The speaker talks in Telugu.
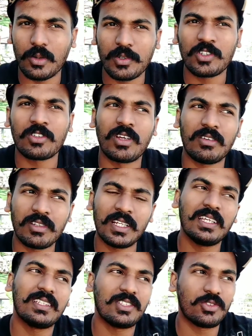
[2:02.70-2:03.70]
లోపల ఒకవేళ
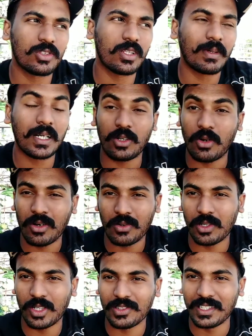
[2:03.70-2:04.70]
వీలైతే చూద్దాం అక్కడ డాగ్
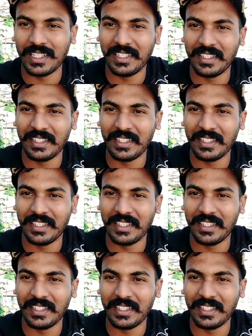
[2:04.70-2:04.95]
కూడా ఉంది